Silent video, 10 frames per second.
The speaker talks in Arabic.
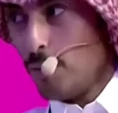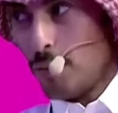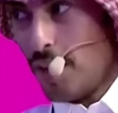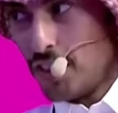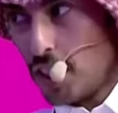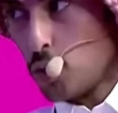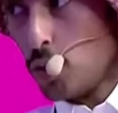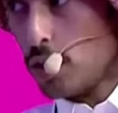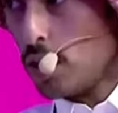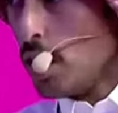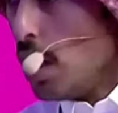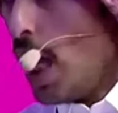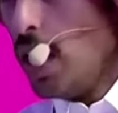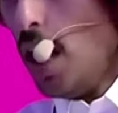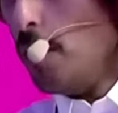ما في تصويت
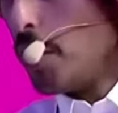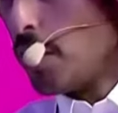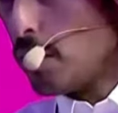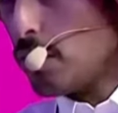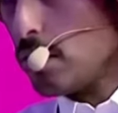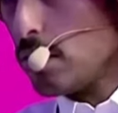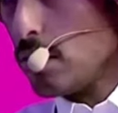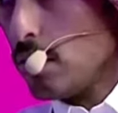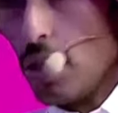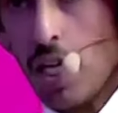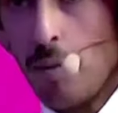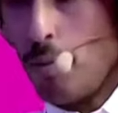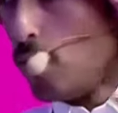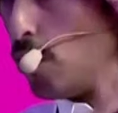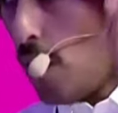زين علي العمري علي العمري
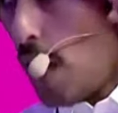رقم واحد.